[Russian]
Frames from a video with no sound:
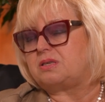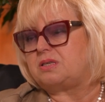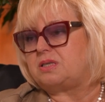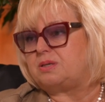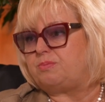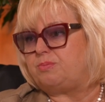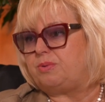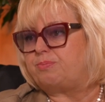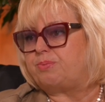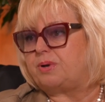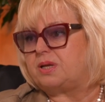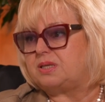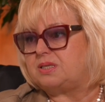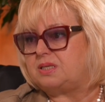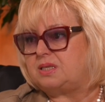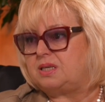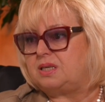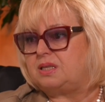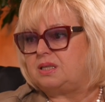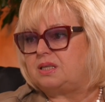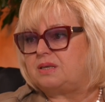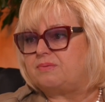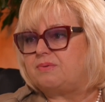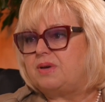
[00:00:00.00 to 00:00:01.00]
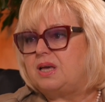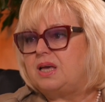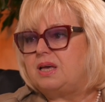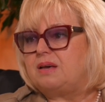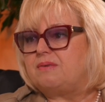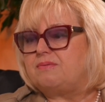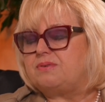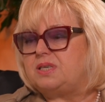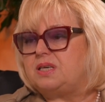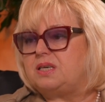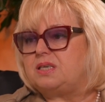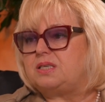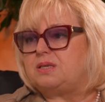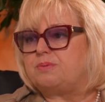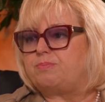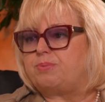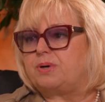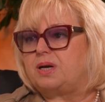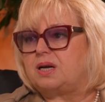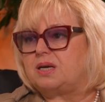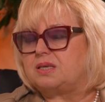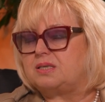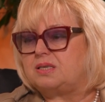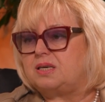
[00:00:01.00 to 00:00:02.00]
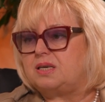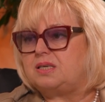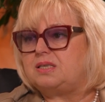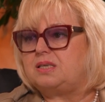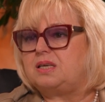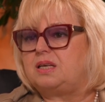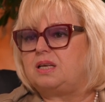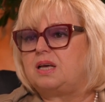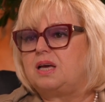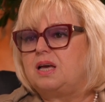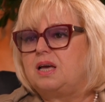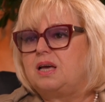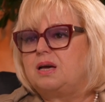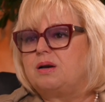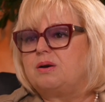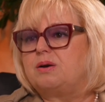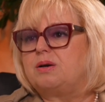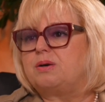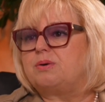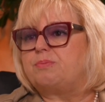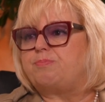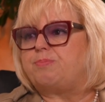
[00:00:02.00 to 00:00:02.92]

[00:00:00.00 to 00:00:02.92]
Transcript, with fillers: 7% все эти показатели э,